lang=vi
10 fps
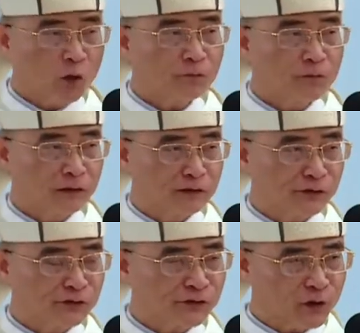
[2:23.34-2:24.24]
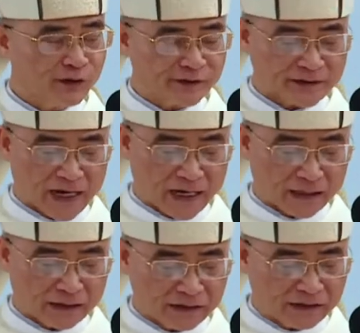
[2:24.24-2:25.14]
góp phần soi
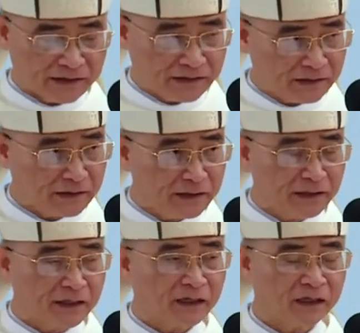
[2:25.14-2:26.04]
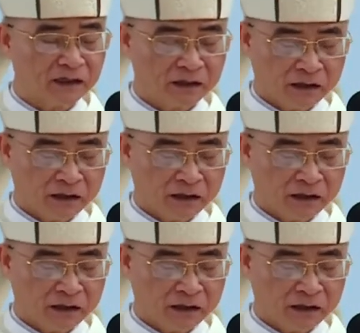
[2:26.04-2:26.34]
sáng ý nghĩa